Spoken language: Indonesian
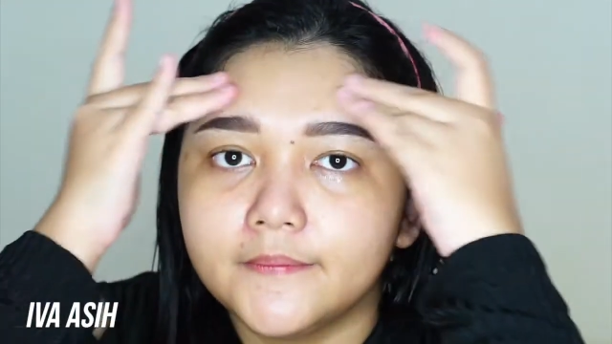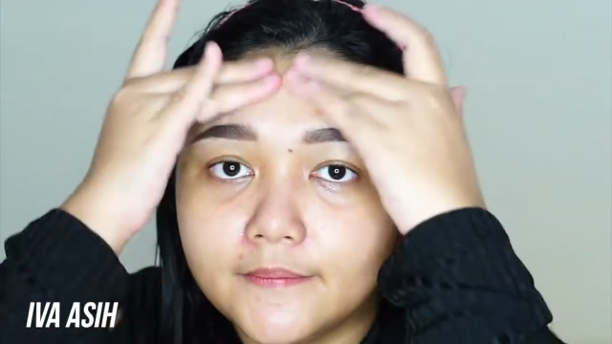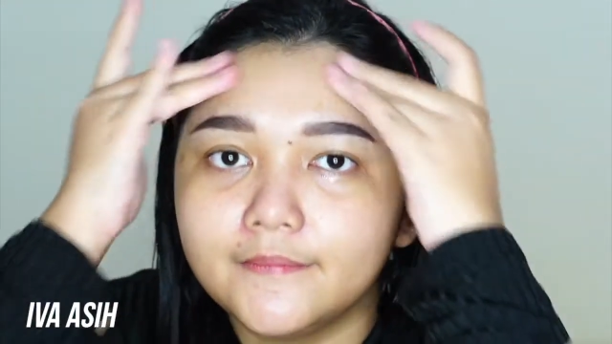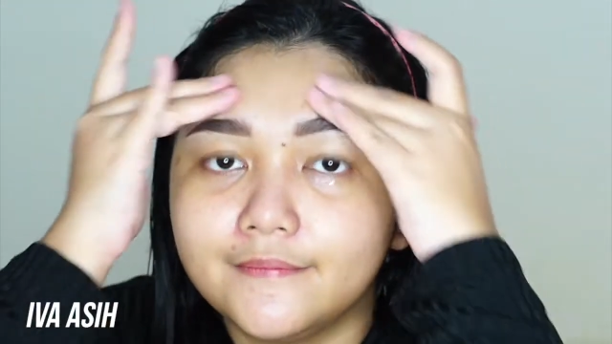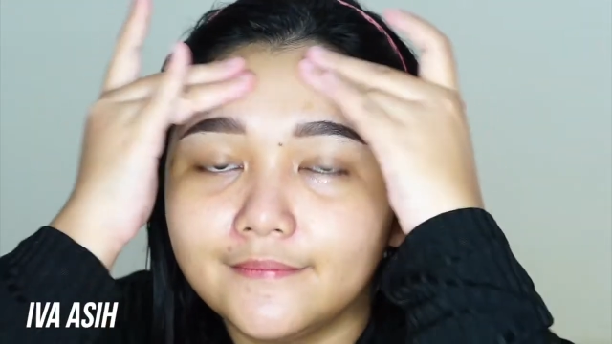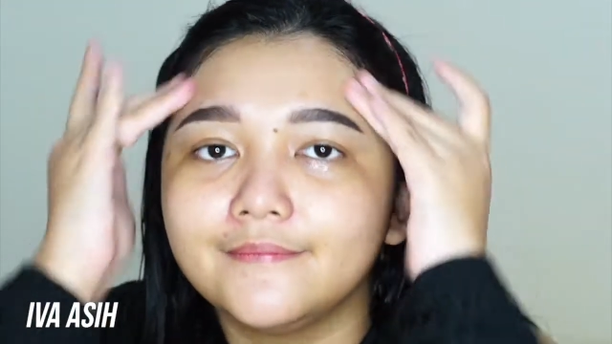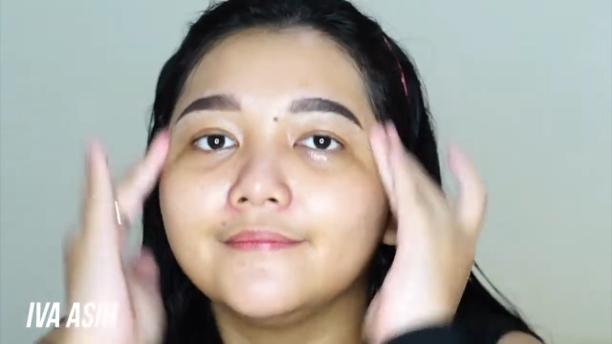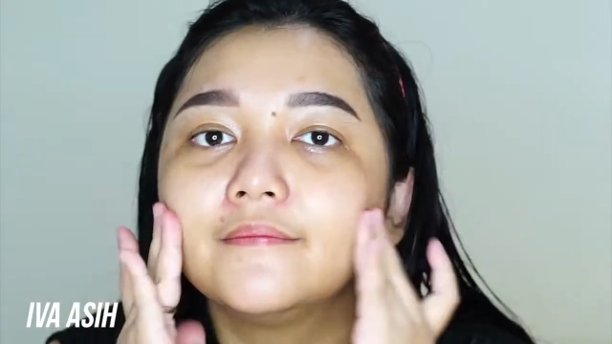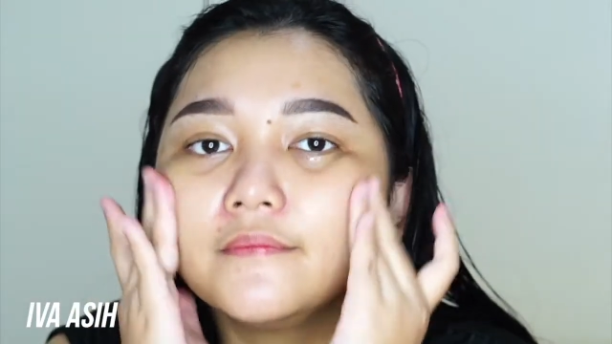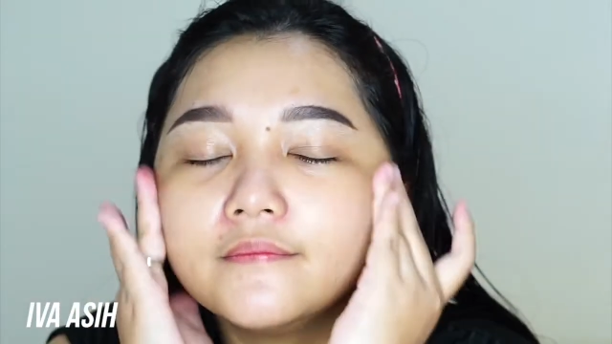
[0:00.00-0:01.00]
bisa
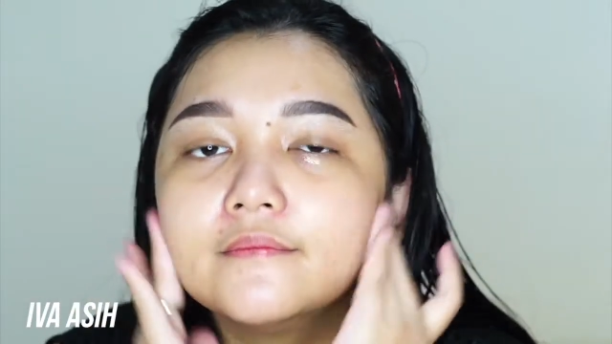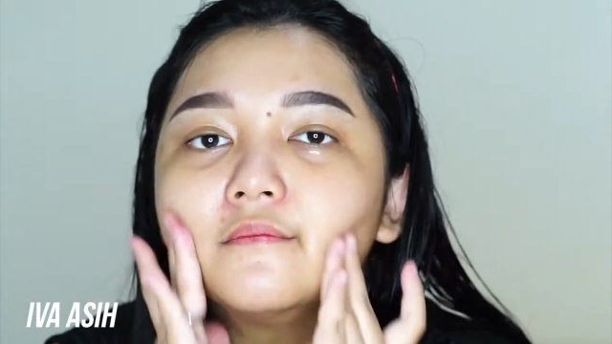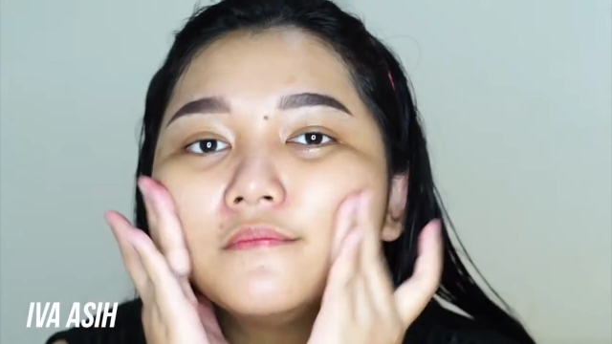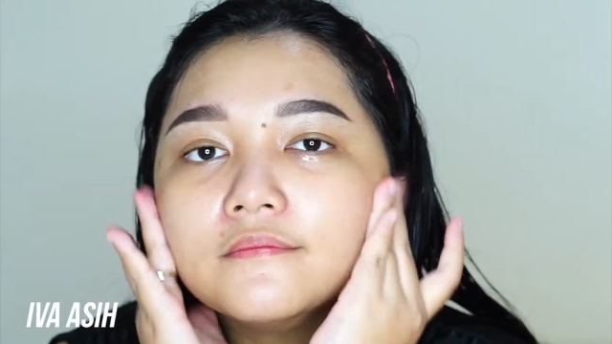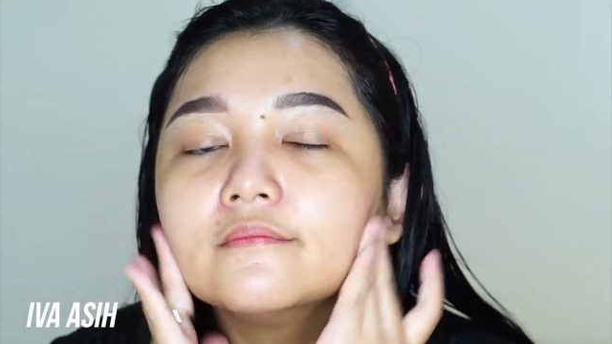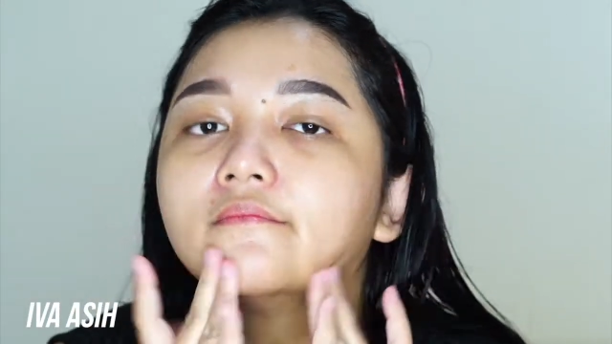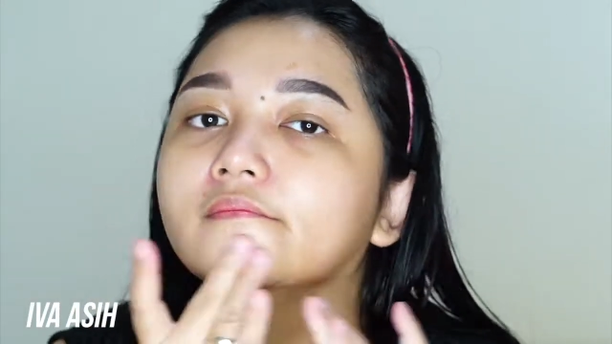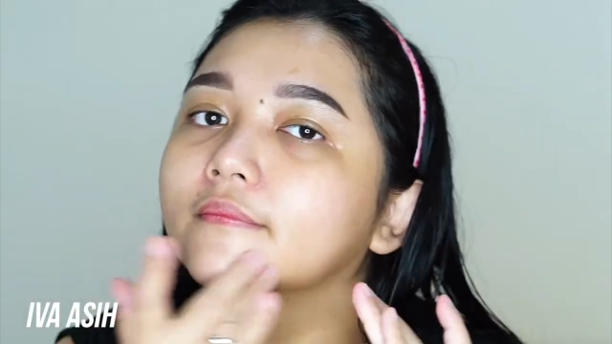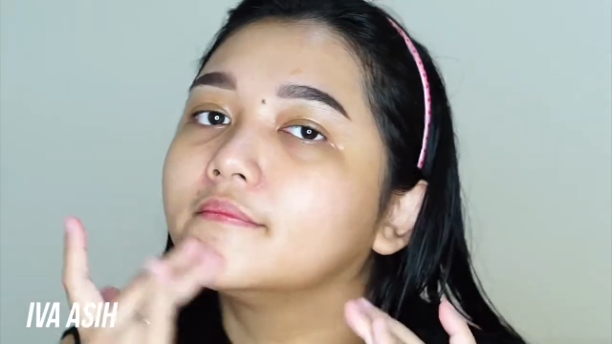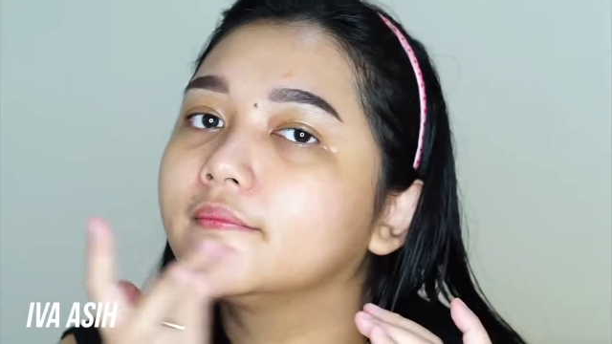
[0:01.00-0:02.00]
lebih menyerap ke
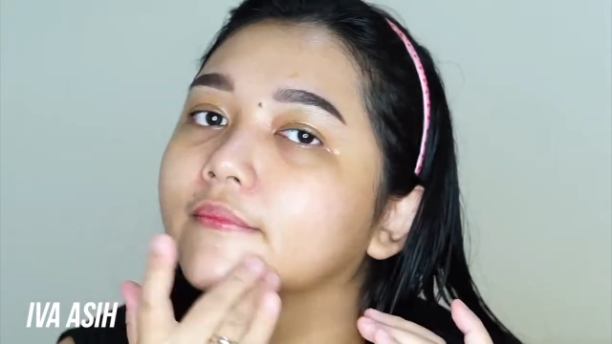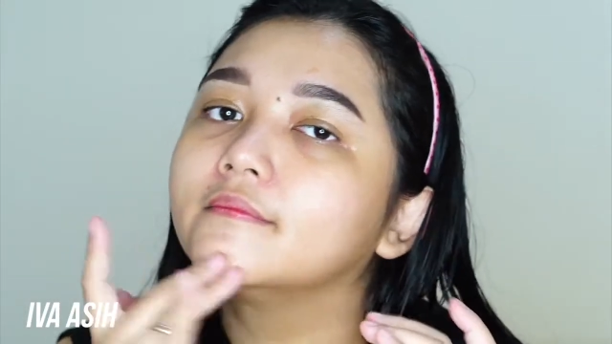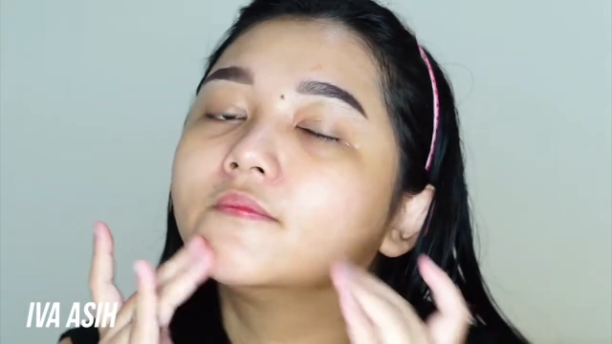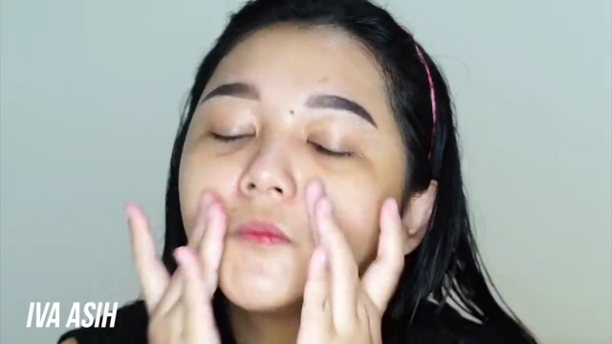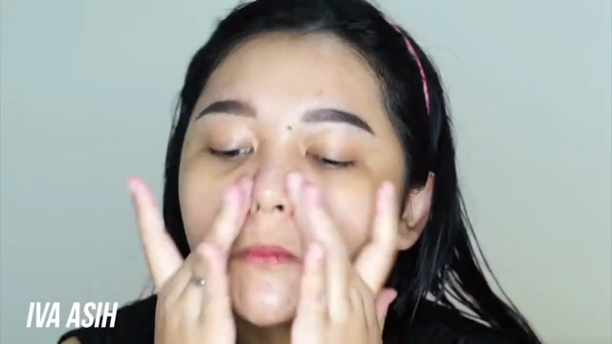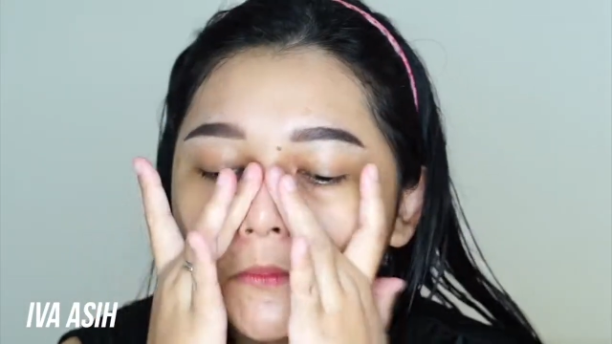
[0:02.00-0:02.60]
kulit dan juga